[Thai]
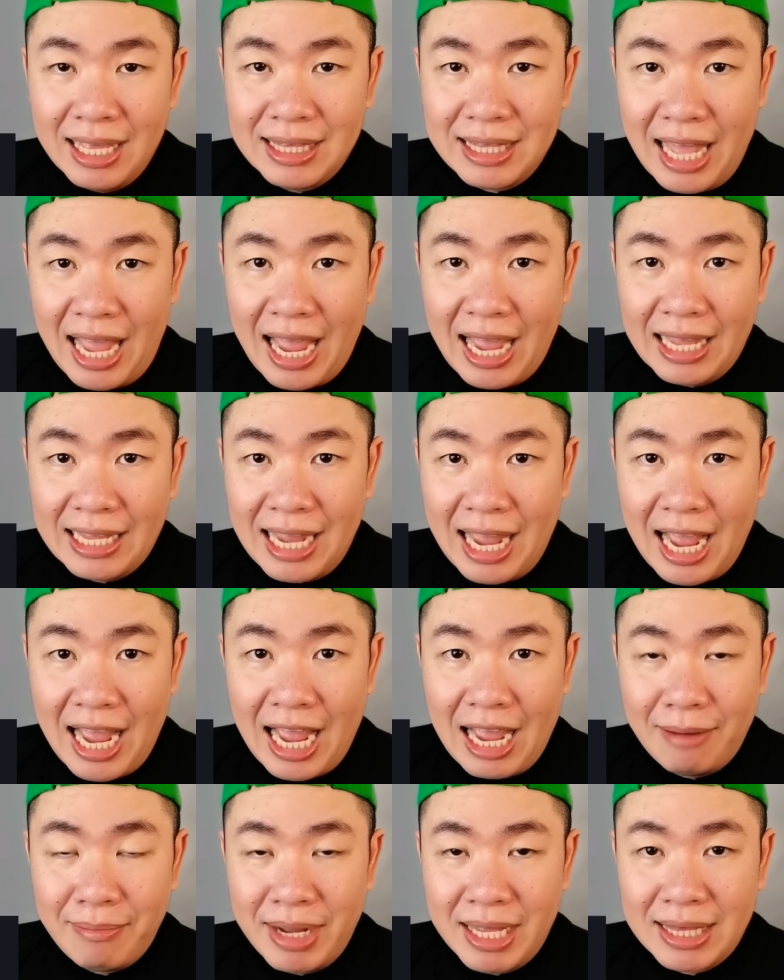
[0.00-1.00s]
แต่ถ้า
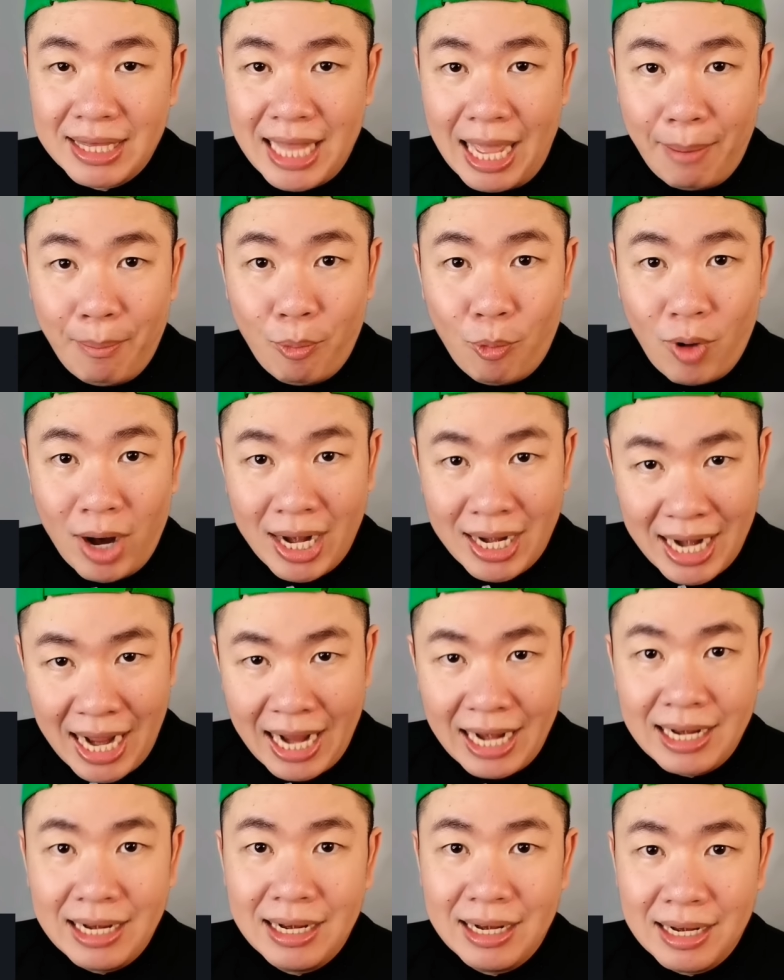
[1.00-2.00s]
มันต่ำกว่า
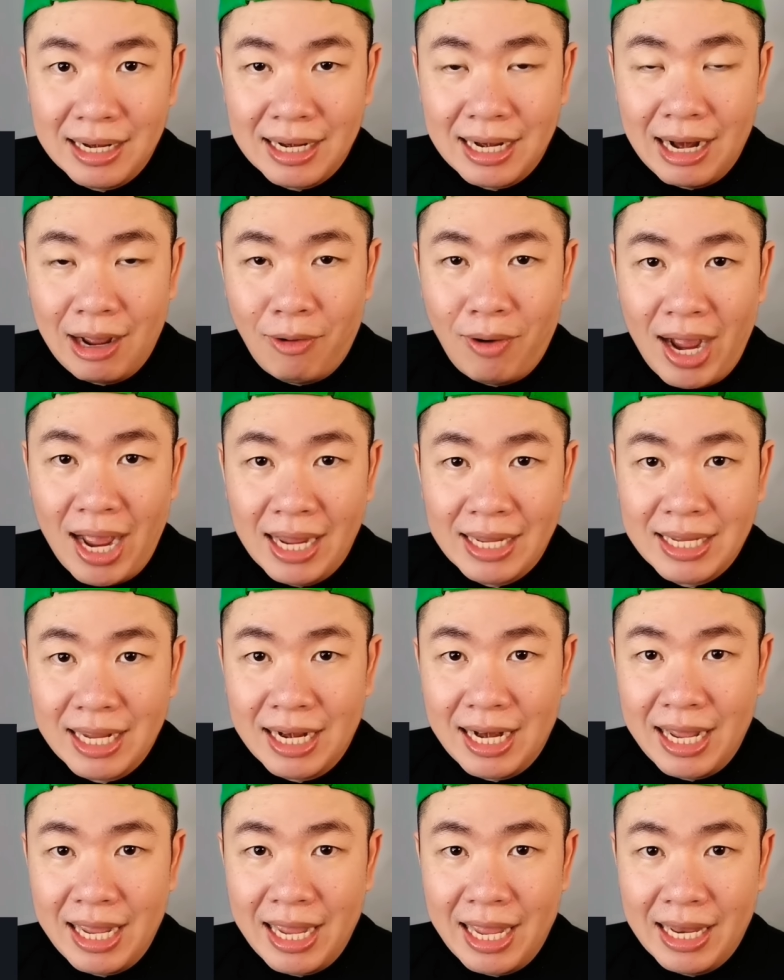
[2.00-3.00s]
นั้น เราอาจจะ
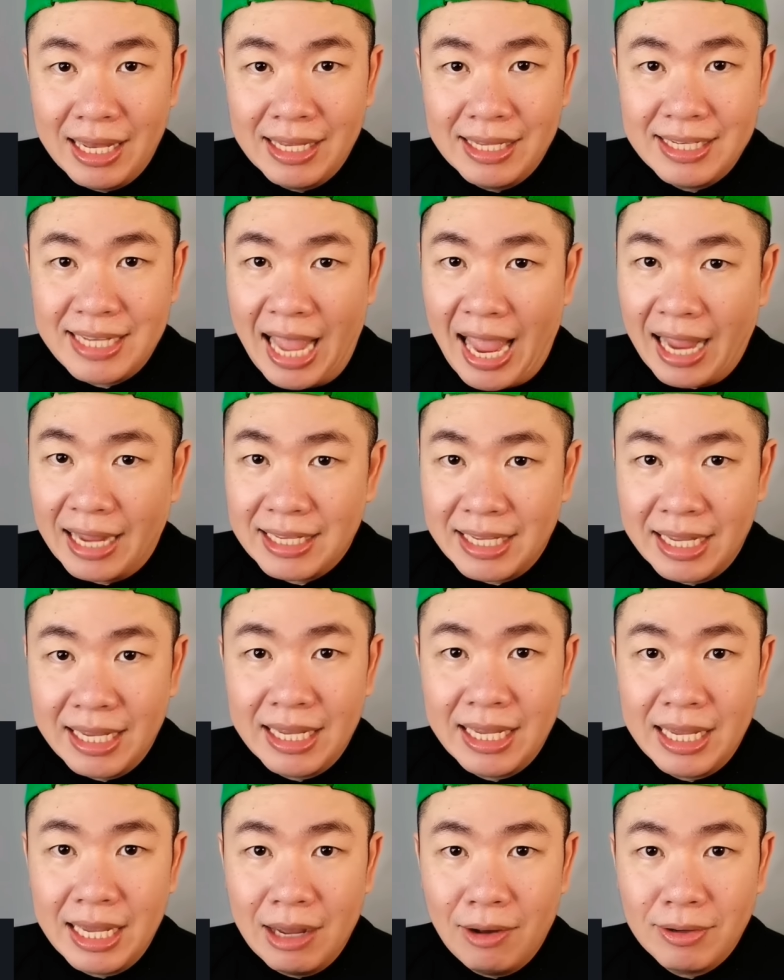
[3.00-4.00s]
ได้เห็นแสงสี
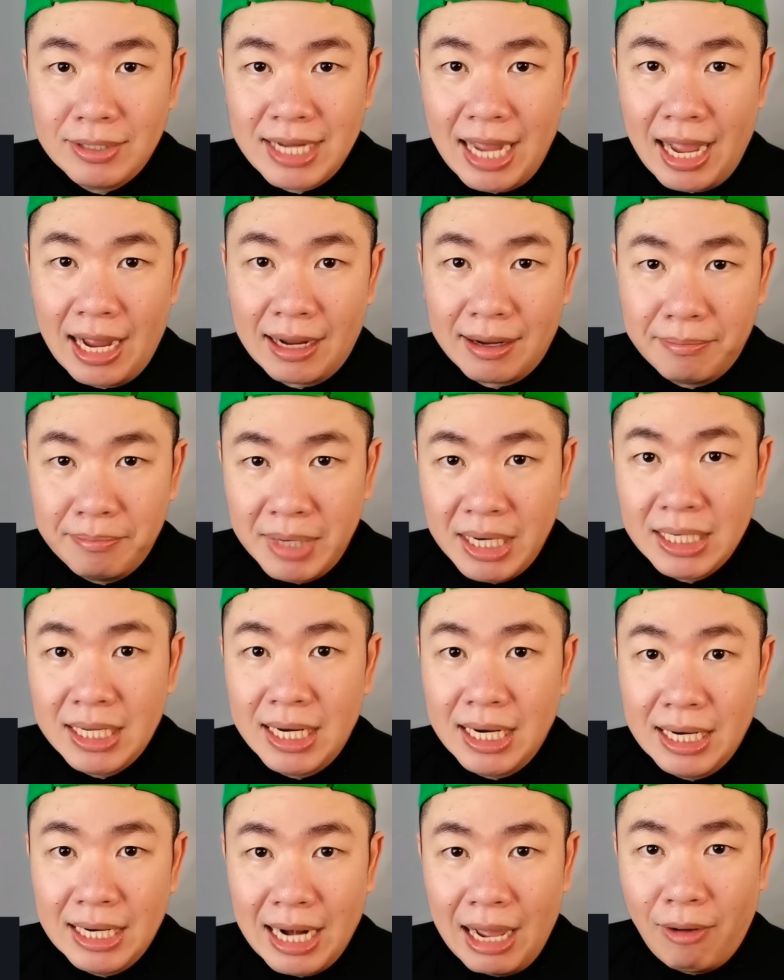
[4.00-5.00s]
เขียวจากมือ
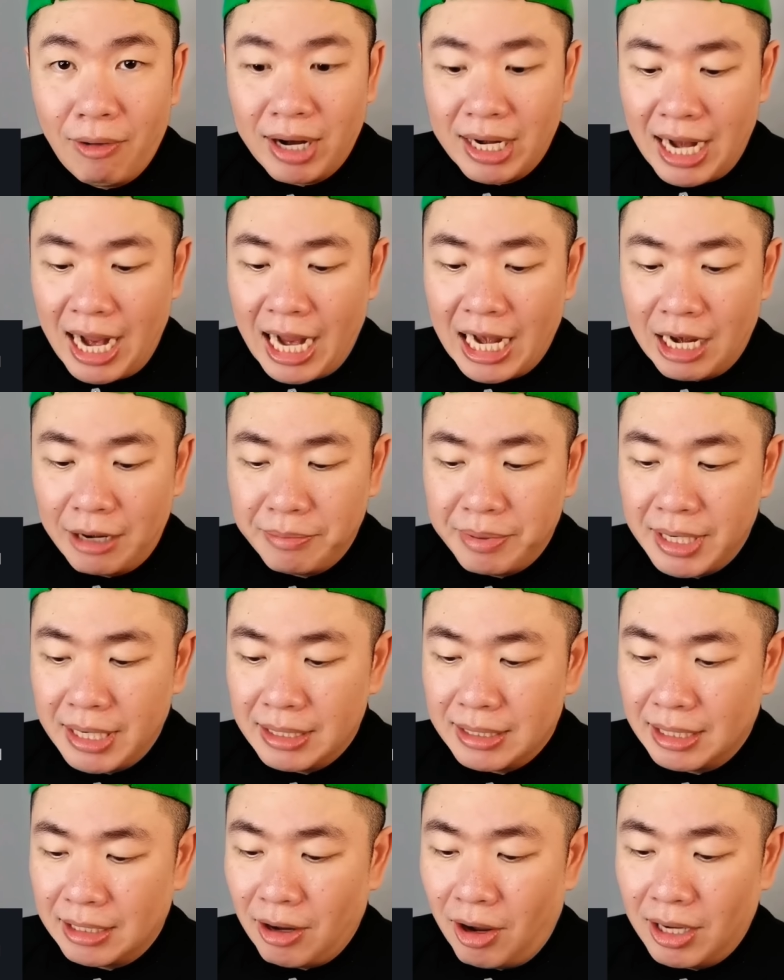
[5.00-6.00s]
ถือเราก็ได้นั้นเพื่อน
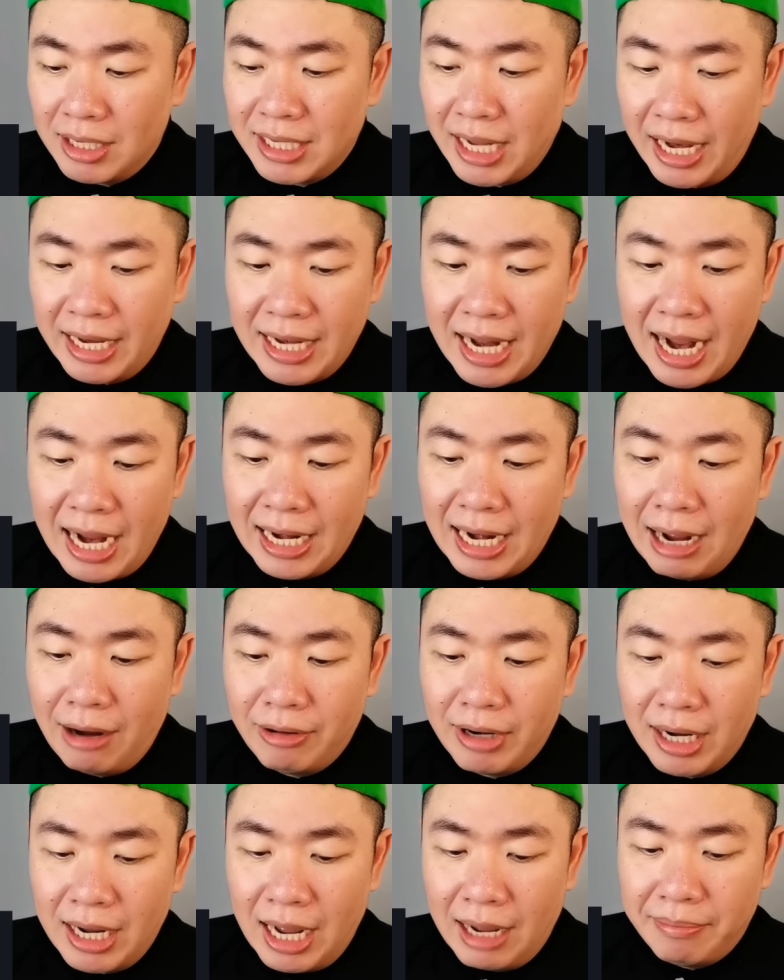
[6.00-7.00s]
สะท้อนใส่หน้าเรา
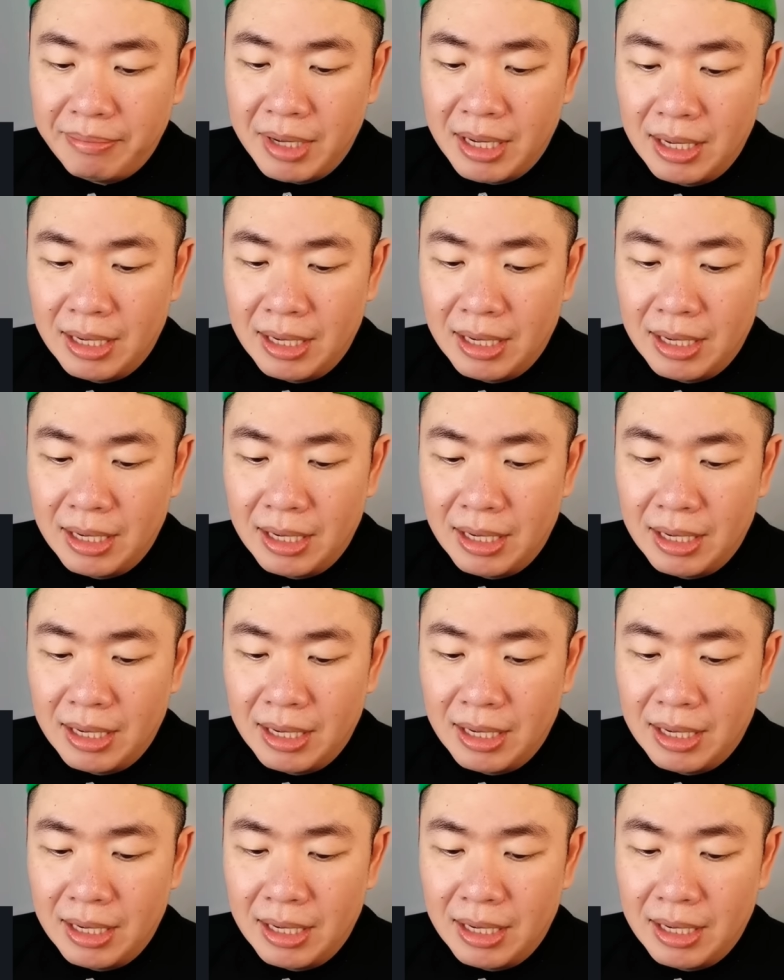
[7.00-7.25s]
นะครับ